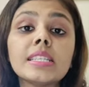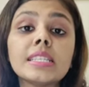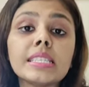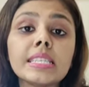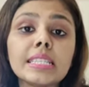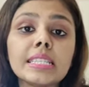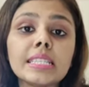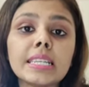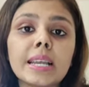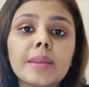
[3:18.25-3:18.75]

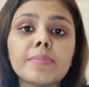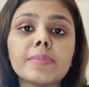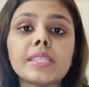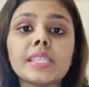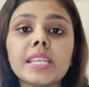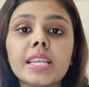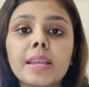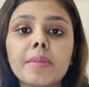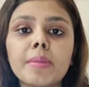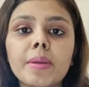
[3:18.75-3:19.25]
সিজিএম
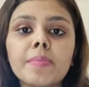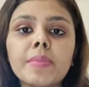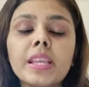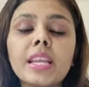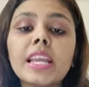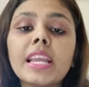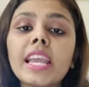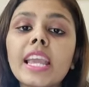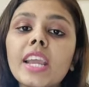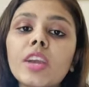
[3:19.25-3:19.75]
সিএমএম
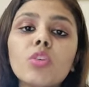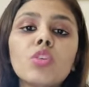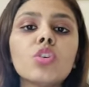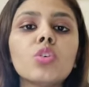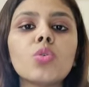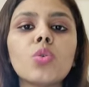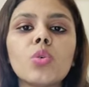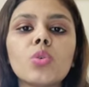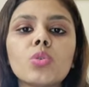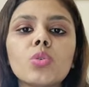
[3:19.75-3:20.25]
এগুলো
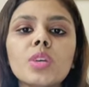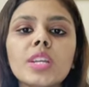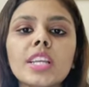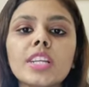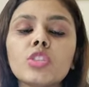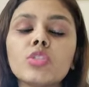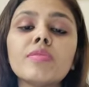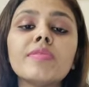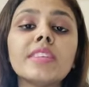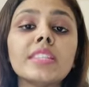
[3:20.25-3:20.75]
কোর্টও
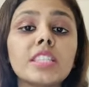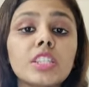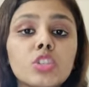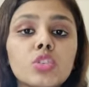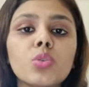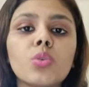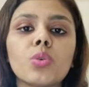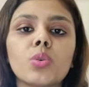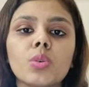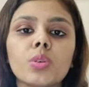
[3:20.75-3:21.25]
একটু ভিজিট
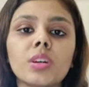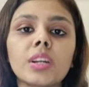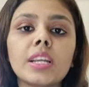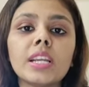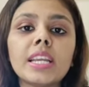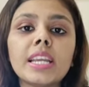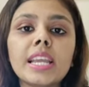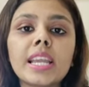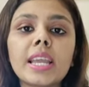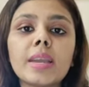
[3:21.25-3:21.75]
করুন
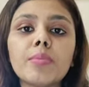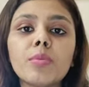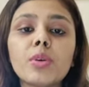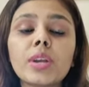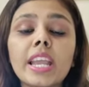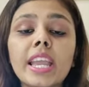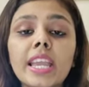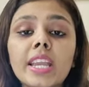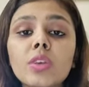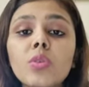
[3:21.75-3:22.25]
এবং
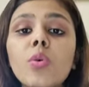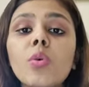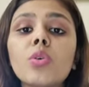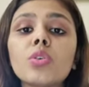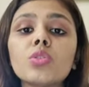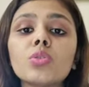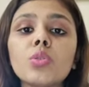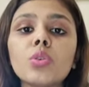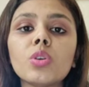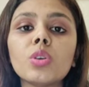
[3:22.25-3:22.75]
এই
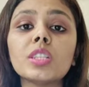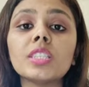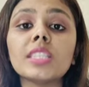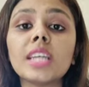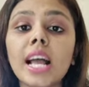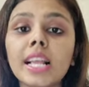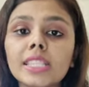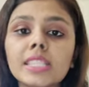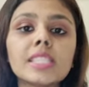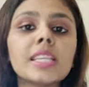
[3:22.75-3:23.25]
কোর্টগুলোর
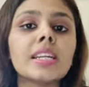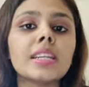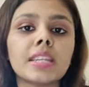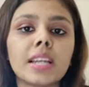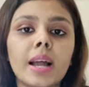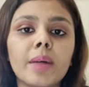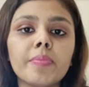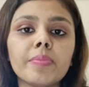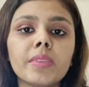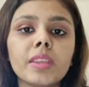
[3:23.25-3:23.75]
জাজদের
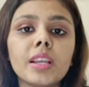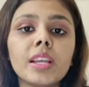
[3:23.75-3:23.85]
নাম